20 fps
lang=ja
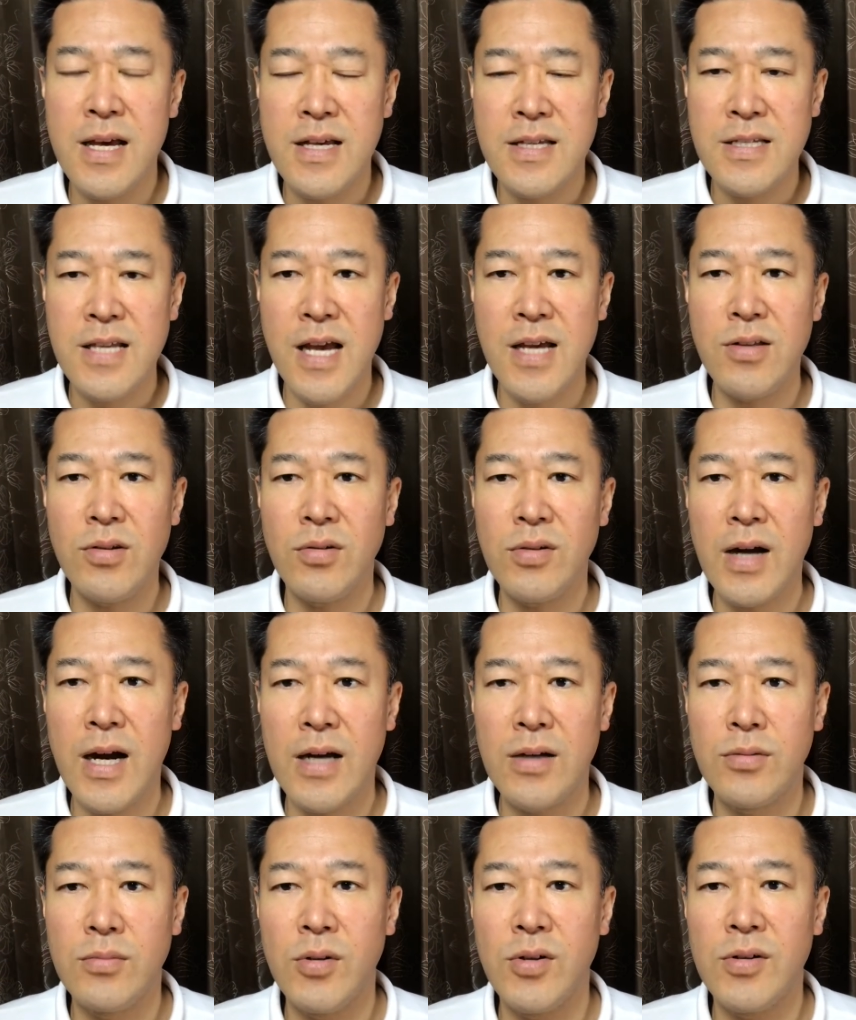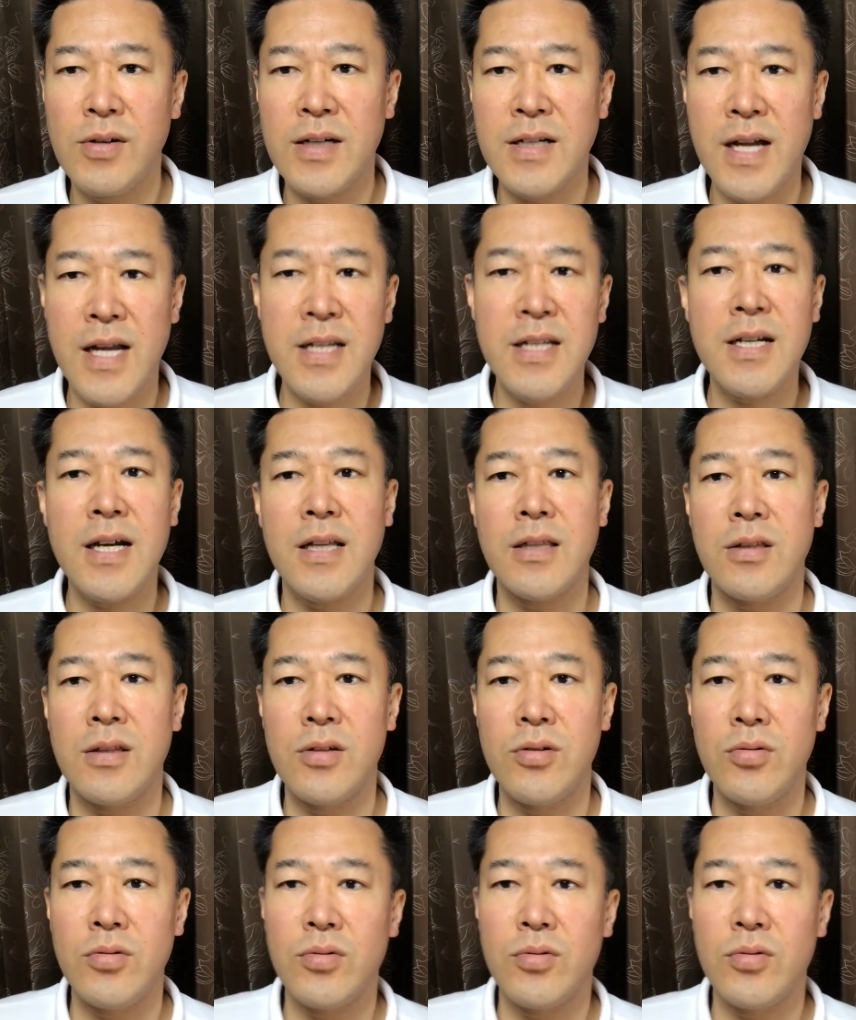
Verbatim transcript: 才能があるものは何かってい